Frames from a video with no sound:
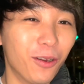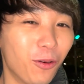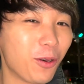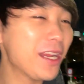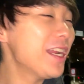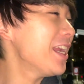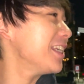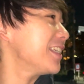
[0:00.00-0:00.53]

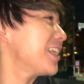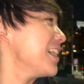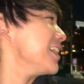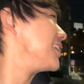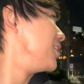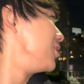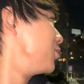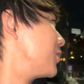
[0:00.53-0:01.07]
俺らに対
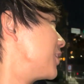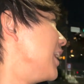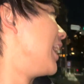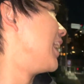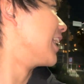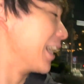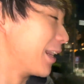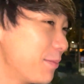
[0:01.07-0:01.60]
して言ってな
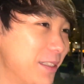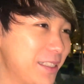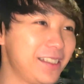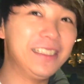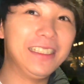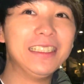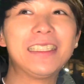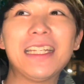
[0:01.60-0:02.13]
いから別
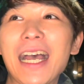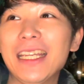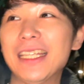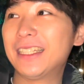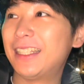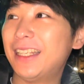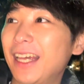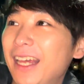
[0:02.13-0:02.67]
に痛いって。